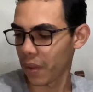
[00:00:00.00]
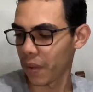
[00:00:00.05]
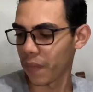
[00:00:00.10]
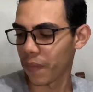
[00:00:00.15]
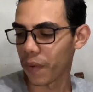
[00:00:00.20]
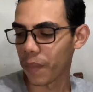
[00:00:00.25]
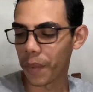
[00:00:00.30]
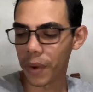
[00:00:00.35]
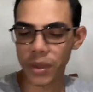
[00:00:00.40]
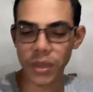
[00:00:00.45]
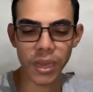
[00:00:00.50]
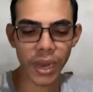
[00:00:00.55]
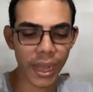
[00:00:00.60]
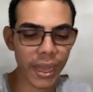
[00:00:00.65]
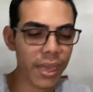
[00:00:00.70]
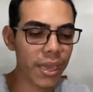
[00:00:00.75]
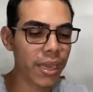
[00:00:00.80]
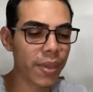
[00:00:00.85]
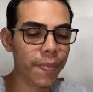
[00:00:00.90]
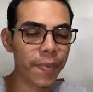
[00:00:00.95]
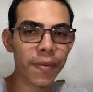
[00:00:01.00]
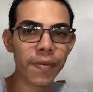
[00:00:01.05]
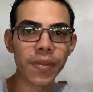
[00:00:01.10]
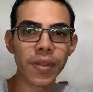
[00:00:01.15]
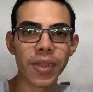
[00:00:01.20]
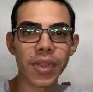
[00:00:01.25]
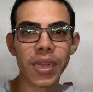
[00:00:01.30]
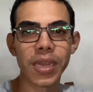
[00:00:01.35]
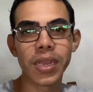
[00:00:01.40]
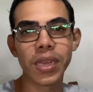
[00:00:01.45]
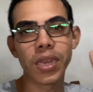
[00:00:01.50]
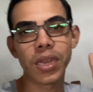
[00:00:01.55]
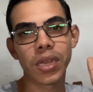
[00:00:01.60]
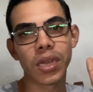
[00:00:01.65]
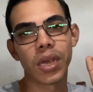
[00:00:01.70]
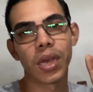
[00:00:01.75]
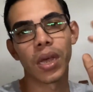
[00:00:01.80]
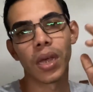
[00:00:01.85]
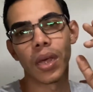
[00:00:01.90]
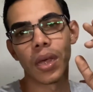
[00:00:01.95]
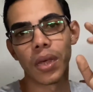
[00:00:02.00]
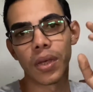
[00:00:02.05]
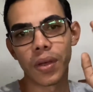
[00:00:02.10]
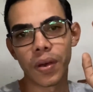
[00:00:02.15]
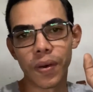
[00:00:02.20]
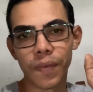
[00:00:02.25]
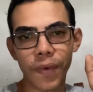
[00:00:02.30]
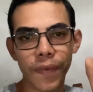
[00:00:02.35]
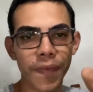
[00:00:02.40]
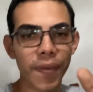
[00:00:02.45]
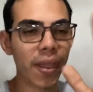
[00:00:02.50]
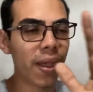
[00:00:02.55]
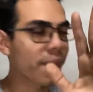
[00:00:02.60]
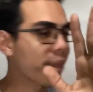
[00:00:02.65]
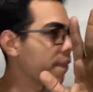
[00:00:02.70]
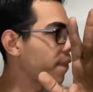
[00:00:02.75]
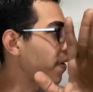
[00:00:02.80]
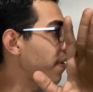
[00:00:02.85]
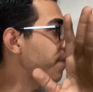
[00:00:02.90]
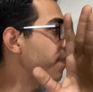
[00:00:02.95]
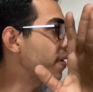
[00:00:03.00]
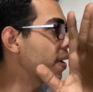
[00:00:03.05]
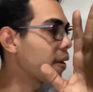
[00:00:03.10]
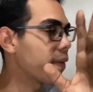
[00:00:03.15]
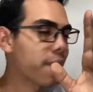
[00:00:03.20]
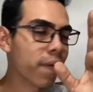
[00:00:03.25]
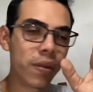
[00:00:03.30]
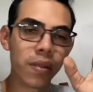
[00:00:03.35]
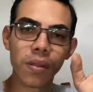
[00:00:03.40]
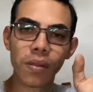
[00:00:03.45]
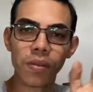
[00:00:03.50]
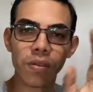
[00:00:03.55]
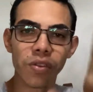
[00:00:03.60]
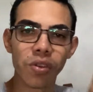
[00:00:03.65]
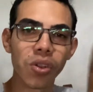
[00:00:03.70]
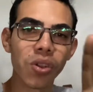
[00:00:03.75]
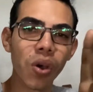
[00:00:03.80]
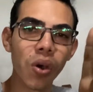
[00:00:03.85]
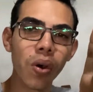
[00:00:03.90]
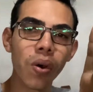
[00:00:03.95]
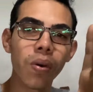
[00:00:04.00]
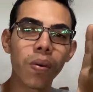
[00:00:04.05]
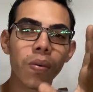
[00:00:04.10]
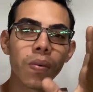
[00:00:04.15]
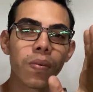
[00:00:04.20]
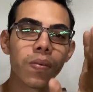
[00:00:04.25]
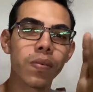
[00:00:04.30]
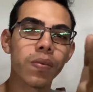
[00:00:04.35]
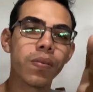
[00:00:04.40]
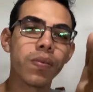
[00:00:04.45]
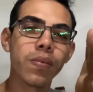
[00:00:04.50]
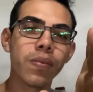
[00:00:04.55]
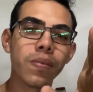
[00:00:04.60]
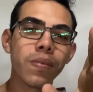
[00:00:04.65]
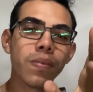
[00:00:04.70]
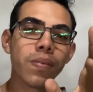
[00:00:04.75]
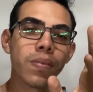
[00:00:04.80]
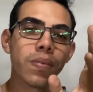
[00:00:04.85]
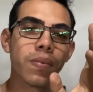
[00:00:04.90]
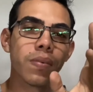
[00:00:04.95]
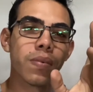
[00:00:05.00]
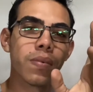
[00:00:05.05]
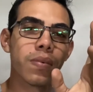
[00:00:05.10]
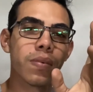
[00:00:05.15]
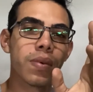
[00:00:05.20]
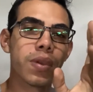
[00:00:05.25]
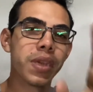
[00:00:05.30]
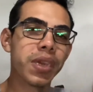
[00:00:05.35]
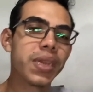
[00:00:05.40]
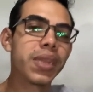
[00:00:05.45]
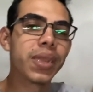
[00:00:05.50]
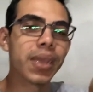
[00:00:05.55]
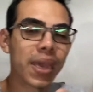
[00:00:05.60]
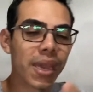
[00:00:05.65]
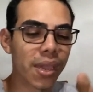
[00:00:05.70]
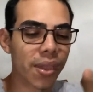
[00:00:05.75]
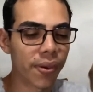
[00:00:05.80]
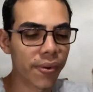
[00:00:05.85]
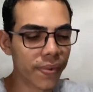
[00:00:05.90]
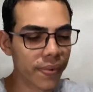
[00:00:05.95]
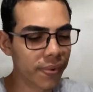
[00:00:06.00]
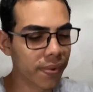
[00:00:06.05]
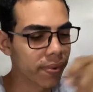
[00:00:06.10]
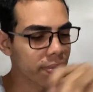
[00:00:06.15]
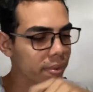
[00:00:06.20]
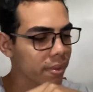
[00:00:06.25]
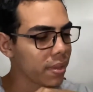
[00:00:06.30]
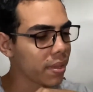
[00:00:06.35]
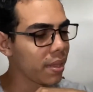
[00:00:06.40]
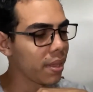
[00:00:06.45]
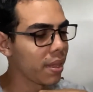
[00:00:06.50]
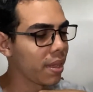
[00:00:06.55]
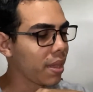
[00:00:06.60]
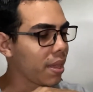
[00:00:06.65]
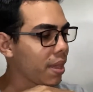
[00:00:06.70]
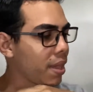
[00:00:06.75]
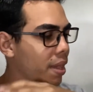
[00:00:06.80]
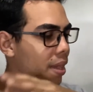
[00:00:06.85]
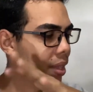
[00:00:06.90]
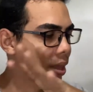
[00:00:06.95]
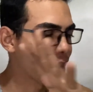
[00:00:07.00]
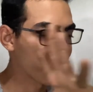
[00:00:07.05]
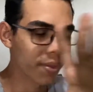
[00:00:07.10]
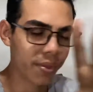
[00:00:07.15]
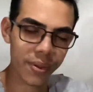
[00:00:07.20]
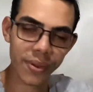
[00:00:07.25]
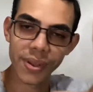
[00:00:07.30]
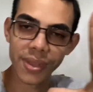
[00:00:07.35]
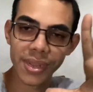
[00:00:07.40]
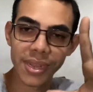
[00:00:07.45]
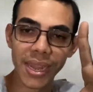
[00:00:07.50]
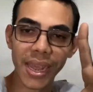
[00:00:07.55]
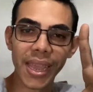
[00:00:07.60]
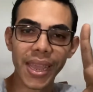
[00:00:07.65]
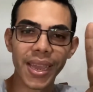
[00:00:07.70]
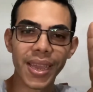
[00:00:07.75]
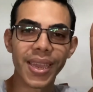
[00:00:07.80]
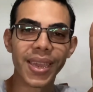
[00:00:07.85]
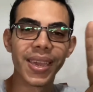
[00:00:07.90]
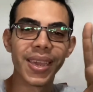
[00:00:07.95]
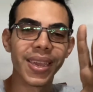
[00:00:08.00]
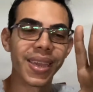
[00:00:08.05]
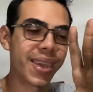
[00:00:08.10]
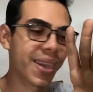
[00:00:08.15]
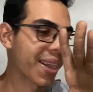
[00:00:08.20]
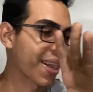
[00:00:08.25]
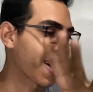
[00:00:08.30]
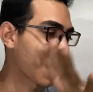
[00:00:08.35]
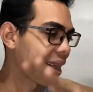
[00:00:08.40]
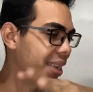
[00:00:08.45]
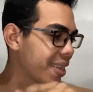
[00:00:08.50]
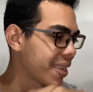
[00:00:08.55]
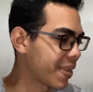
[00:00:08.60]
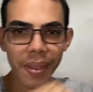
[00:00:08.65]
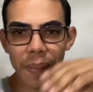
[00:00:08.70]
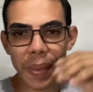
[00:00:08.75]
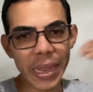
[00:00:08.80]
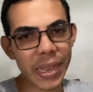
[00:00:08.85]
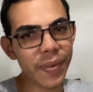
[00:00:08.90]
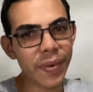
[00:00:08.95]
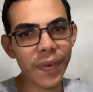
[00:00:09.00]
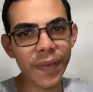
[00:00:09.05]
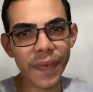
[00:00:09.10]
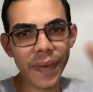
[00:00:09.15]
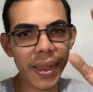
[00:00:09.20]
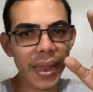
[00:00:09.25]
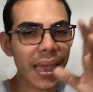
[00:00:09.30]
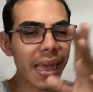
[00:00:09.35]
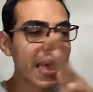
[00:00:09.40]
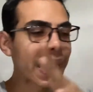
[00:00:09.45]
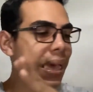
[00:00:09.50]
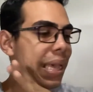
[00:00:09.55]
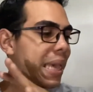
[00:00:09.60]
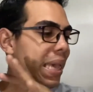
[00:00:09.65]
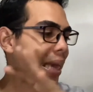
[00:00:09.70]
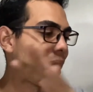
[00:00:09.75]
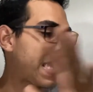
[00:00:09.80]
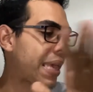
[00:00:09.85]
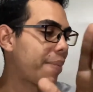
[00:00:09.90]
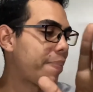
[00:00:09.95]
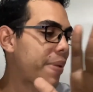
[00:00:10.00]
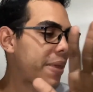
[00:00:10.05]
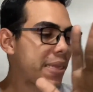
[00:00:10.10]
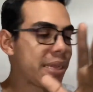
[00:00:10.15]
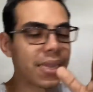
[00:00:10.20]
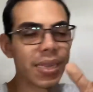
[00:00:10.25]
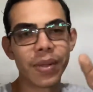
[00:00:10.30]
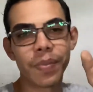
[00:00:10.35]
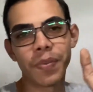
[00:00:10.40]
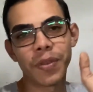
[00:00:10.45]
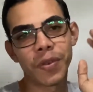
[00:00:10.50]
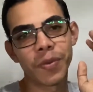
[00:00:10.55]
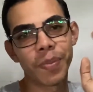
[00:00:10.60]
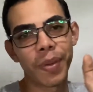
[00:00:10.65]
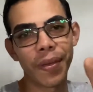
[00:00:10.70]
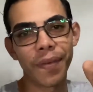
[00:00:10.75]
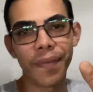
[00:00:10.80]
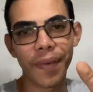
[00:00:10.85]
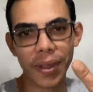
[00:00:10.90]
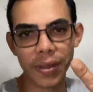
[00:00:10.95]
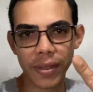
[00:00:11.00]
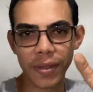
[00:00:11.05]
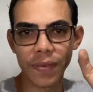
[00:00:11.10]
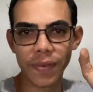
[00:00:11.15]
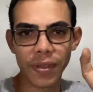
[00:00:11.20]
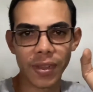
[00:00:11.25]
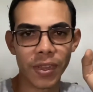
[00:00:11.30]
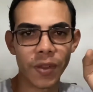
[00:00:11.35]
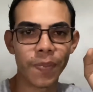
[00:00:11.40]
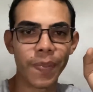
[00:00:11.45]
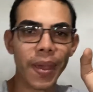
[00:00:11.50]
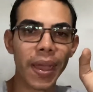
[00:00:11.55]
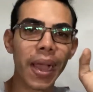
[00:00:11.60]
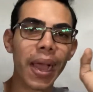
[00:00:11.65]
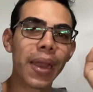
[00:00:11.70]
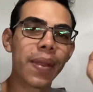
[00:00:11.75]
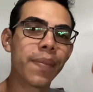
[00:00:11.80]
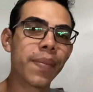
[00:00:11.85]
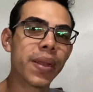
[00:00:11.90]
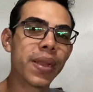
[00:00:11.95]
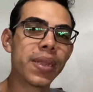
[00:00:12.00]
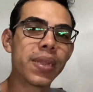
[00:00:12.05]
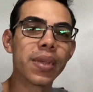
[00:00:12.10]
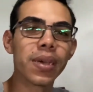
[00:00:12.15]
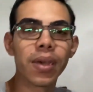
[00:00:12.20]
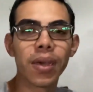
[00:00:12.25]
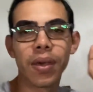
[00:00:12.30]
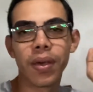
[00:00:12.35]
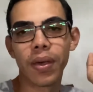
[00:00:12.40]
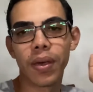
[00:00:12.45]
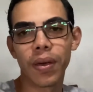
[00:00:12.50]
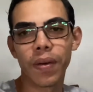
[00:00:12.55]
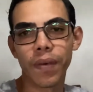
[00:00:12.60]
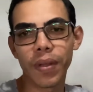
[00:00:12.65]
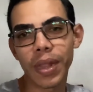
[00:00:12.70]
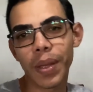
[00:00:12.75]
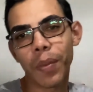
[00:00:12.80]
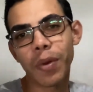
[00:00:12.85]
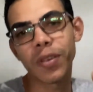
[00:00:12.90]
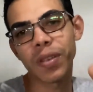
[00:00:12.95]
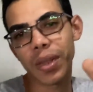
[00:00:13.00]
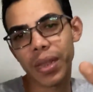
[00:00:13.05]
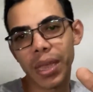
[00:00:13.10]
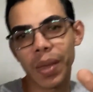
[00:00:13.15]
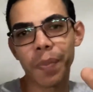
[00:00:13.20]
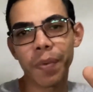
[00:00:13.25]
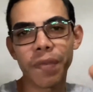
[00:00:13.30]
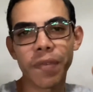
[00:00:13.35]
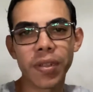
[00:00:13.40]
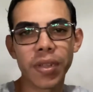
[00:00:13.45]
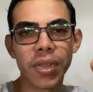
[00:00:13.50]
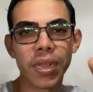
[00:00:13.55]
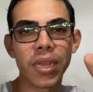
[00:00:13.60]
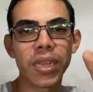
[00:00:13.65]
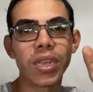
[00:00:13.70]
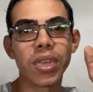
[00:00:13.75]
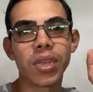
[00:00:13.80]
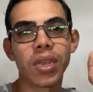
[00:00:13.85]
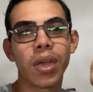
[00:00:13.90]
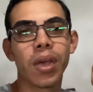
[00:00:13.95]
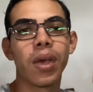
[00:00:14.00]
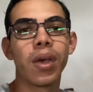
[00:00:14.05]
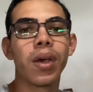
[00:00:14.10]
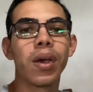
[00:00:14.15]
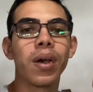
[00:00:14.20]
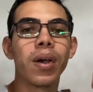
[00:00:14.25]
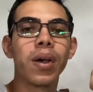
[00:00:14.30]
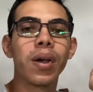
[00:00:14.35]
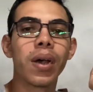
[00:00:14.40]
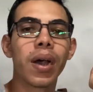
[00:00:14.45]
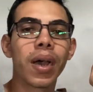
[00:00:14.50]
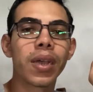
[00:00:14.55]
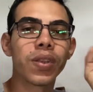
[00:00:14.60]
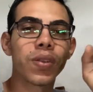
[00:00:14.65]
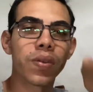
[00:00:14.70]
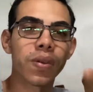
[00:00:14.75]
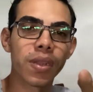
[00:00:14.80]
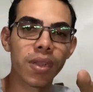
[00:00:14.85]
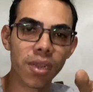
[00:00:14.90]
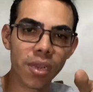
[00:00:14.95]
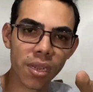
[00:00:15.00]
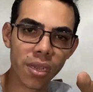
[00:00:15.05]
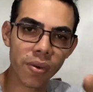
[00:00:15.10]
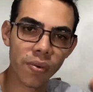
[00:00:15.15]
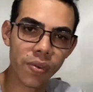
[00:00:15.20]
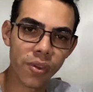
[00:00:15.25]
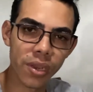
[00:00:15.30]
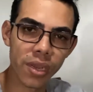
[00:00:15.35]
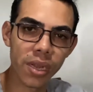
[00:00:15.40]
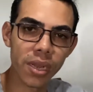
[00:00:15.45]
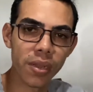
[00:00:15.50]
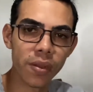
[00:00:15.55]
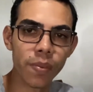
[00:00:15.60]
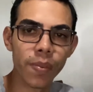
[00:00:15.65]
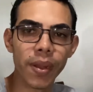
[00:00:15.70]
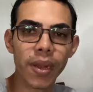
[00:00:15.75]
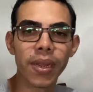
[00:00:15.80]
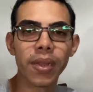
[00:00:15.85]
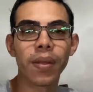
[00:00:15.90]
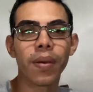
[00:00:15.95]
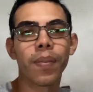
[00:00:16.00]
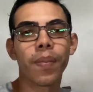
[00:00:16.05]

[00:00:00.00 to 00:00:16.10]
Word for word: Vou mostrar aqui para vocês. Eu vou ficar, vai ficar faltando só um item que eu uso. Que eu tô sem aqui em casa. Mas eu vou falar e é bem simples, bem fácil de vocês pegarem, beleza? Vou estar tá mostrando aqui para vocês uh, as coisas que eu utilizo, beleza?